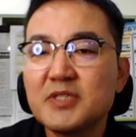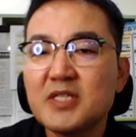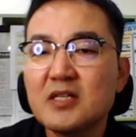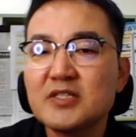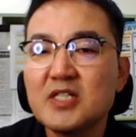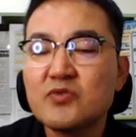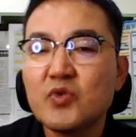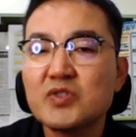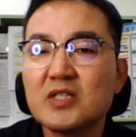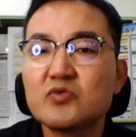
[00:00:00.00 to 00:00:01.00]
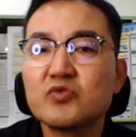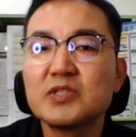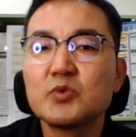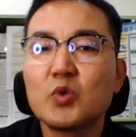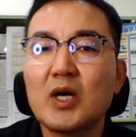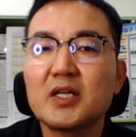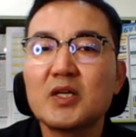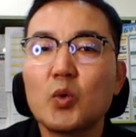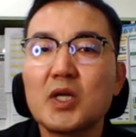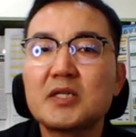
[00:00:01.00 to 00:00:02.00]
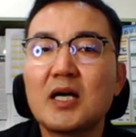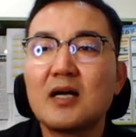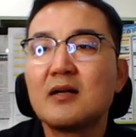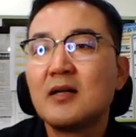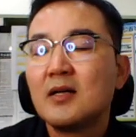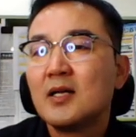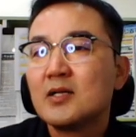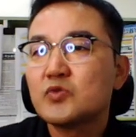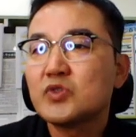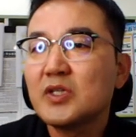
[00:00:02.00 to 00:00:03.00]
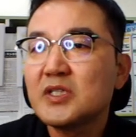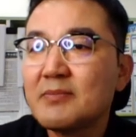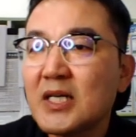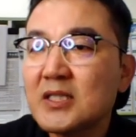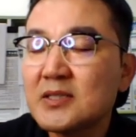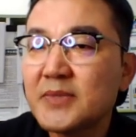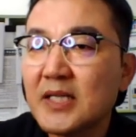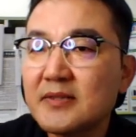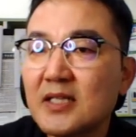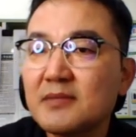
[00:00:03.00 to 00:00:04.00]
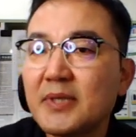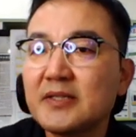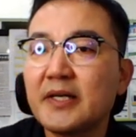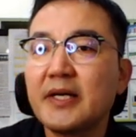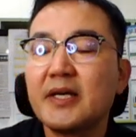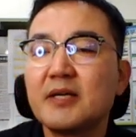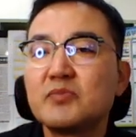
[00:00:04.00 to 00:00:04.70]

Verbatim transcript: 시장은 실수요자를 중심으로 가격이 올랐다. 조정이 될 만큼 됐다는 판단에